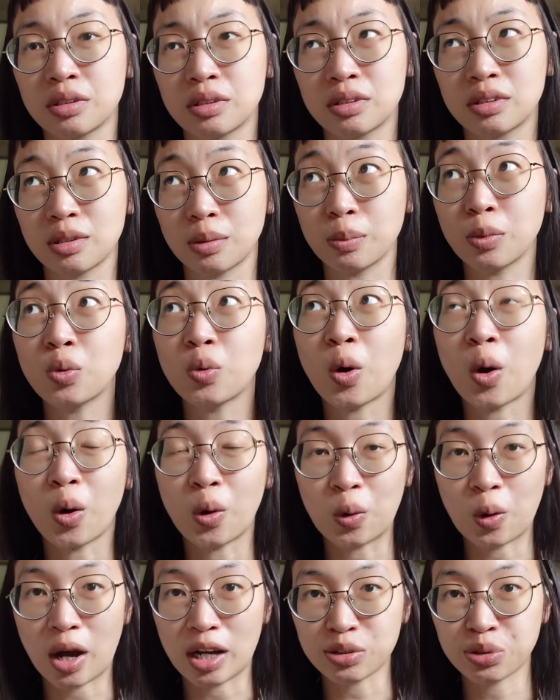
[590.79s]
的幕后
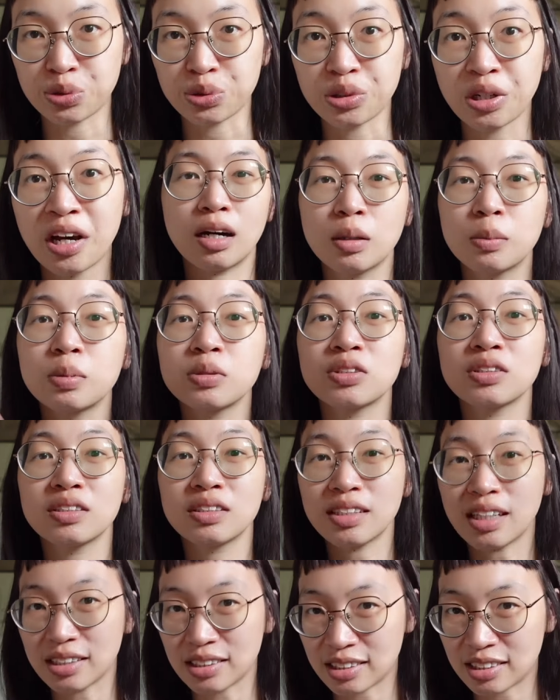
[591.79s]
花絮，而不是
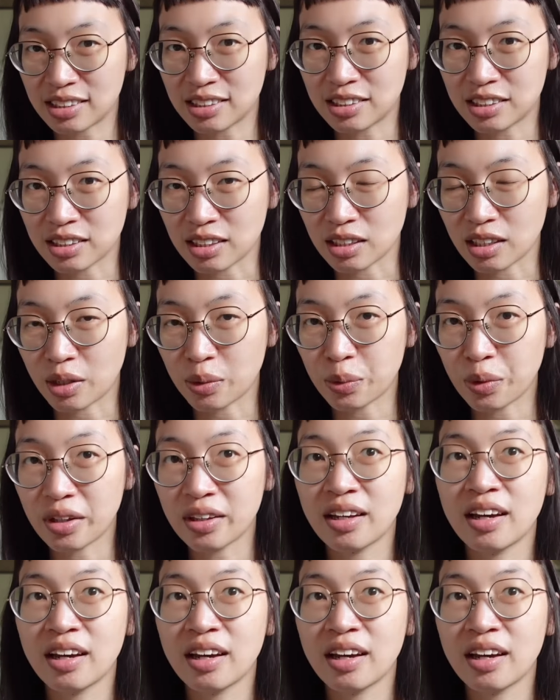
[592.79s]
认识这个演员。